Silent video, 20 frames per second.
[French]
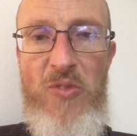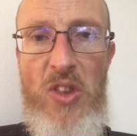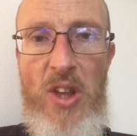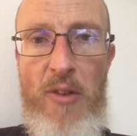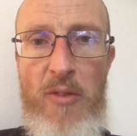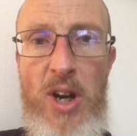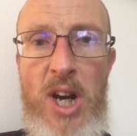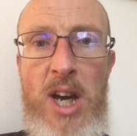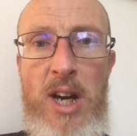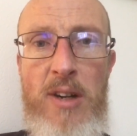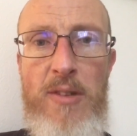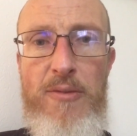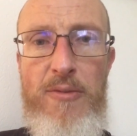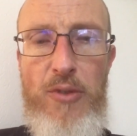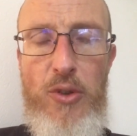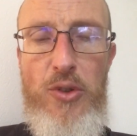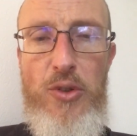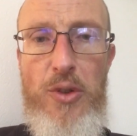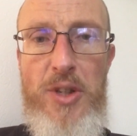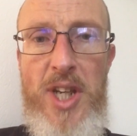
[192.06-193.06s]
Voilà,
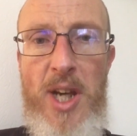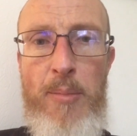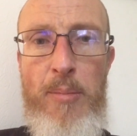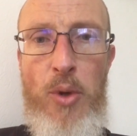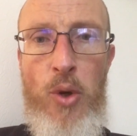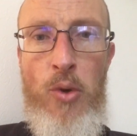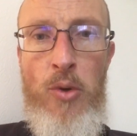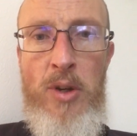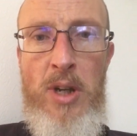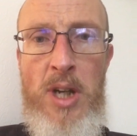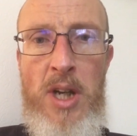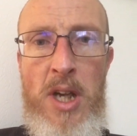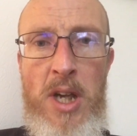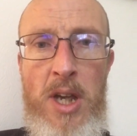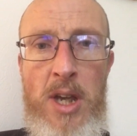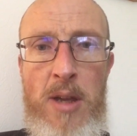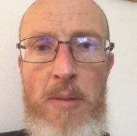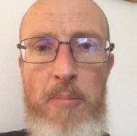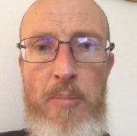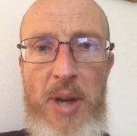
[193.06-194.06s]
faut tenir bon.
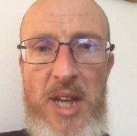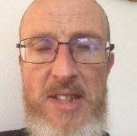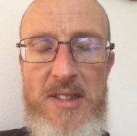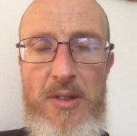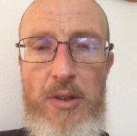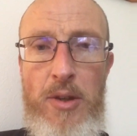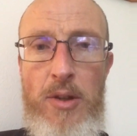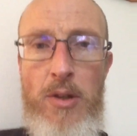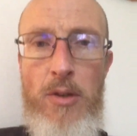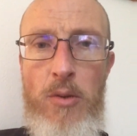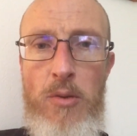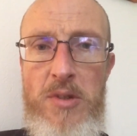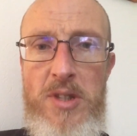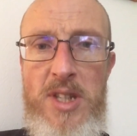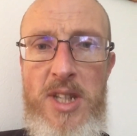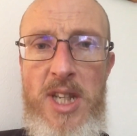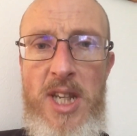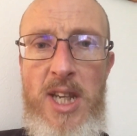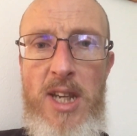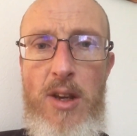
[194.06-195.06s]
Parce que
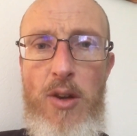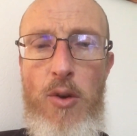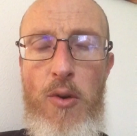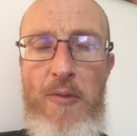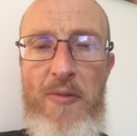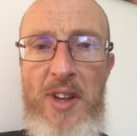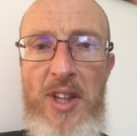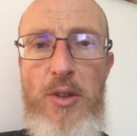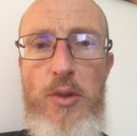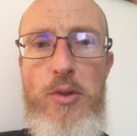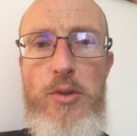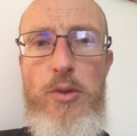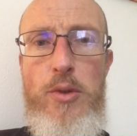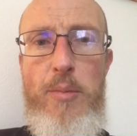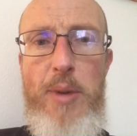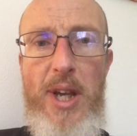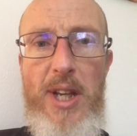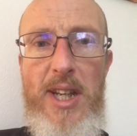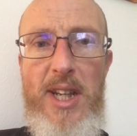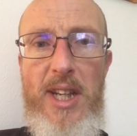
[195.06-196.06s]
aussi, le fait de
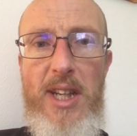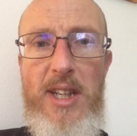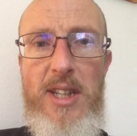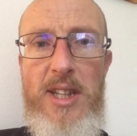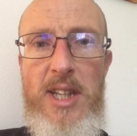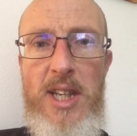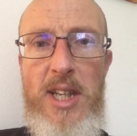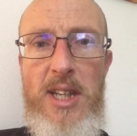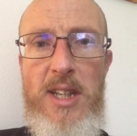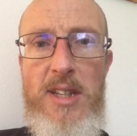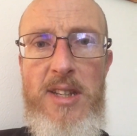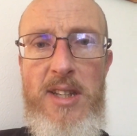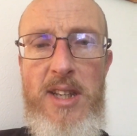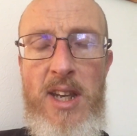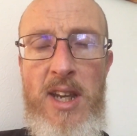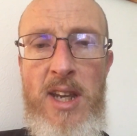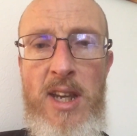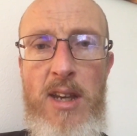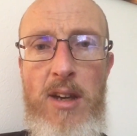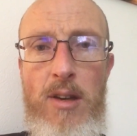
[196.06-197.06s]
subir des critiques,
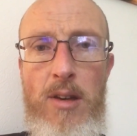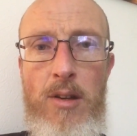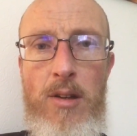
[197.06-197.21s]
c'est